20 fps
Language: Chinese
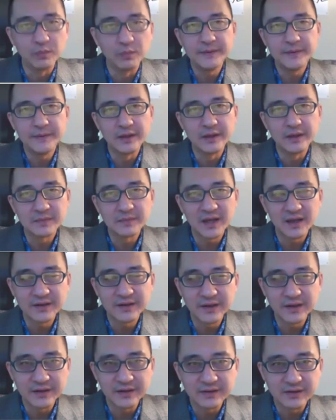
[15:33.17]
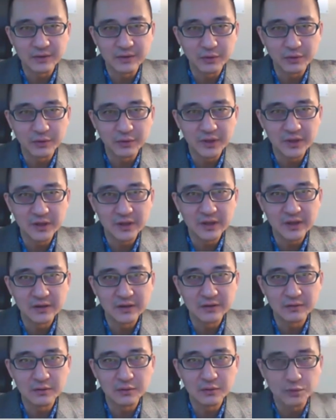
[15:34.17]
嗯，他这个回忆的
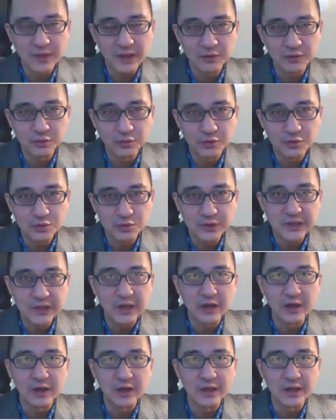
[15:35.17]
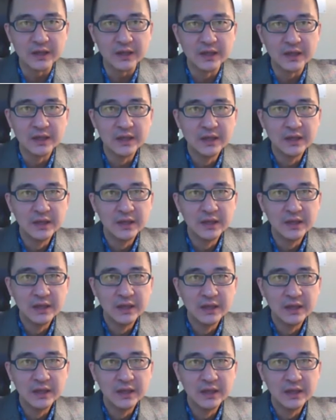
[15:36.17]
录当中就说到了啊，比如说
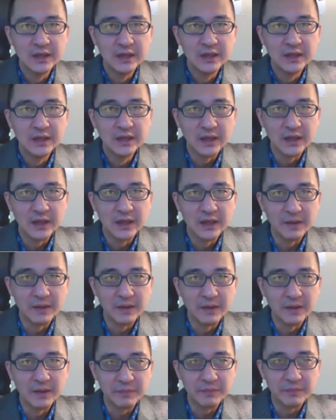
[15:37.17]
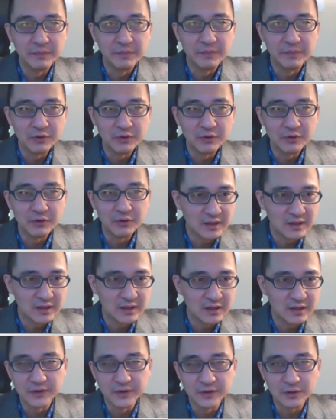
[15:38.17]
他跟这个克林顿夫妇呢都
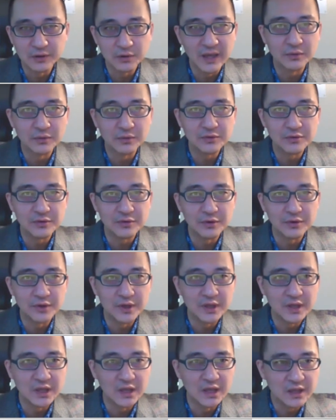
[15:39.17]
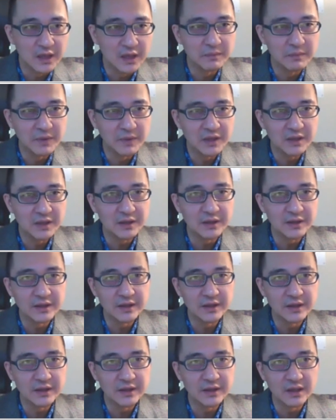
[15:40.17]
是同班同学等等，那么和这
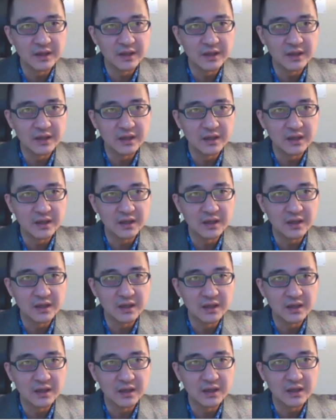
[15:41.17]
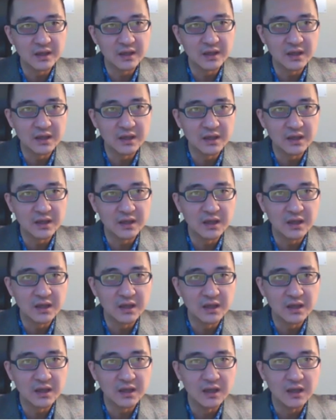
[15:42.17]
个呃都属于呢就是
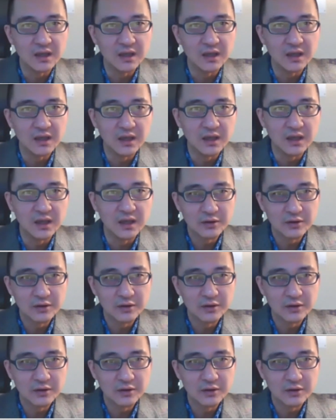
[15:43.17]
属于这种